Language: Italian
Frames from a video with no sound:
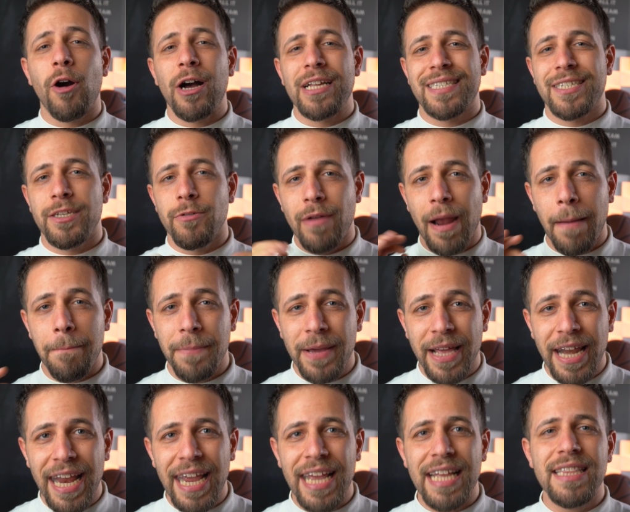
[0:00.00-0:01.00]
anzi un
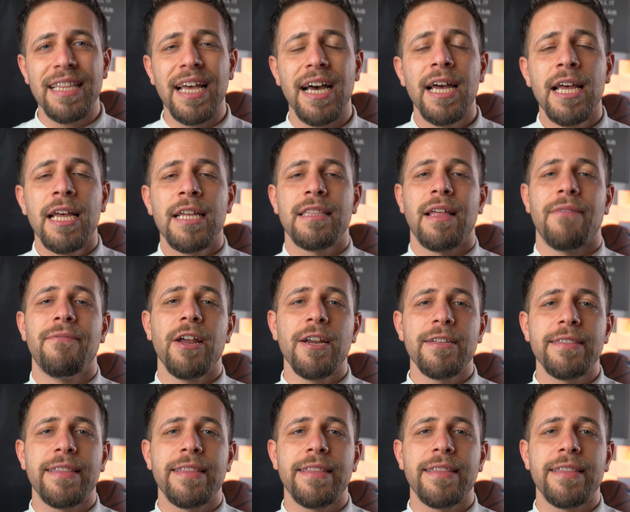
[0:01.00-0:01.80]
upgrade, davvero